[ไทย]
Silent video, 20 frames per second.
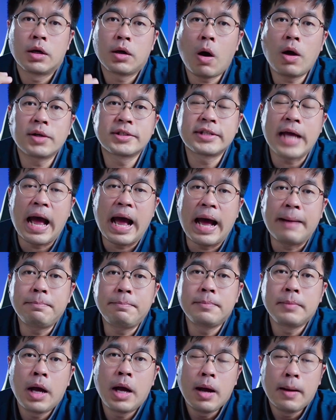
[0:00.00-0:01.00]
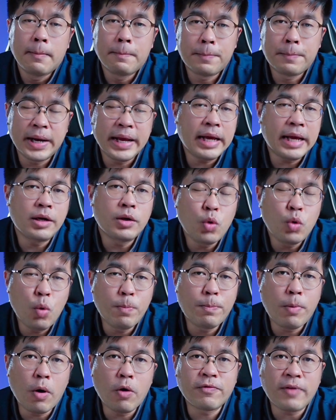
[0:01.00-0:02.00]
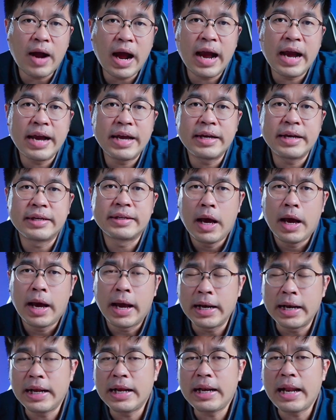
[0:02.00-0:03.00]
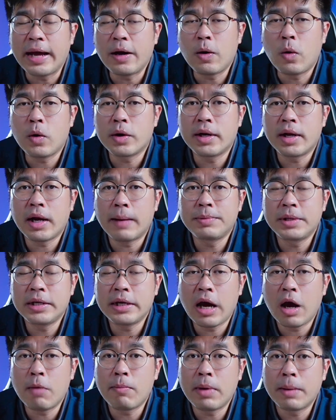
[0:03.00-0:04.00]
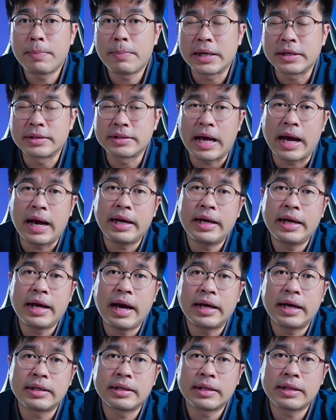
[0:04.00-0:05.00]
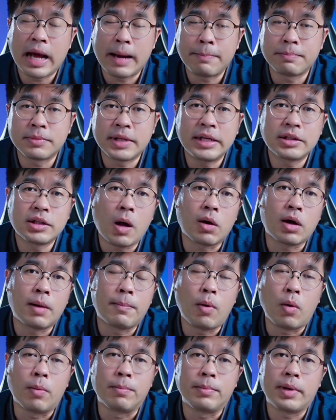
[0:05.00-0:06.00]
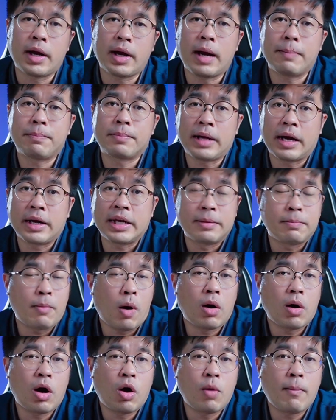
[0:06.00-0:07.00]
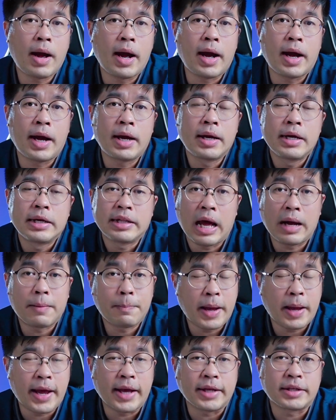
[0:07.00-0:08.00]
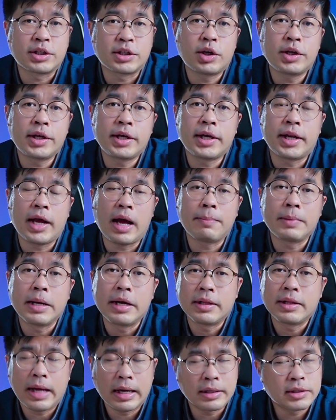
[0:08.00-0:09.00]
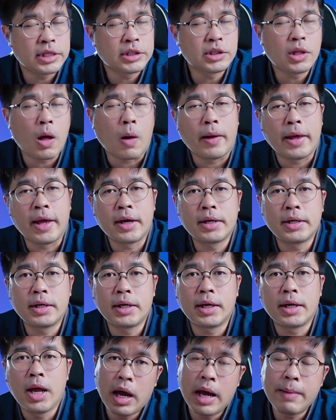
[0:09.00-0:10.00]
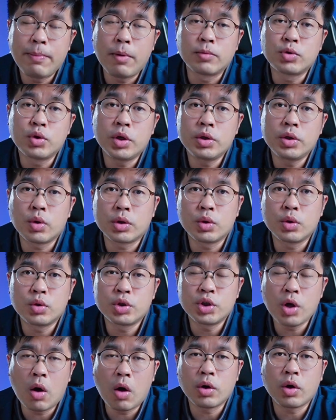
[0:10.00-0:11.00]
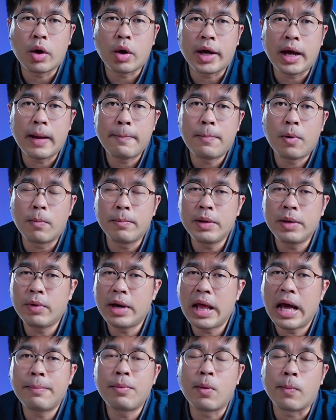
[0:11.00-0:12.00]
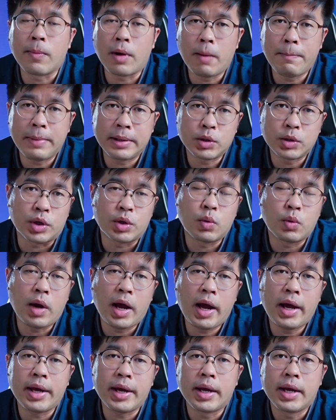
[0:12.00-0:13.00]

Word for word: ข้อ 3 เปลี่ยนรูปโปรไฟล์เห็นหลายๆคนนะครับที่เข้ามาปรึกษาในการทำ TikTok กับผมนะครับทางอินบ็อกเข้ามาทางเพจก็ดีนะครับ ทาง TikTok เองก็ดี ให้ผมช่วยตรวจดูช่องหน่อยครับ ผมมีเวลาผมก็ไปตรวจดูให้